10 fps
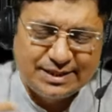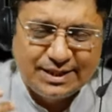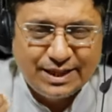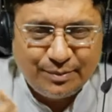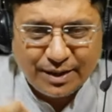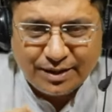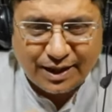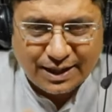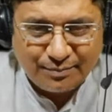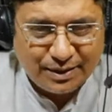जिंदगी में
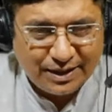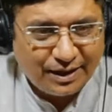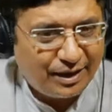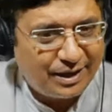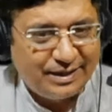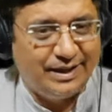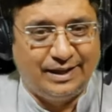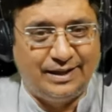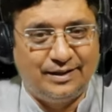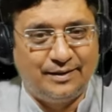कांटा बन के गड़ती
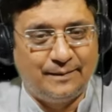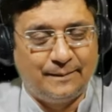रहेगी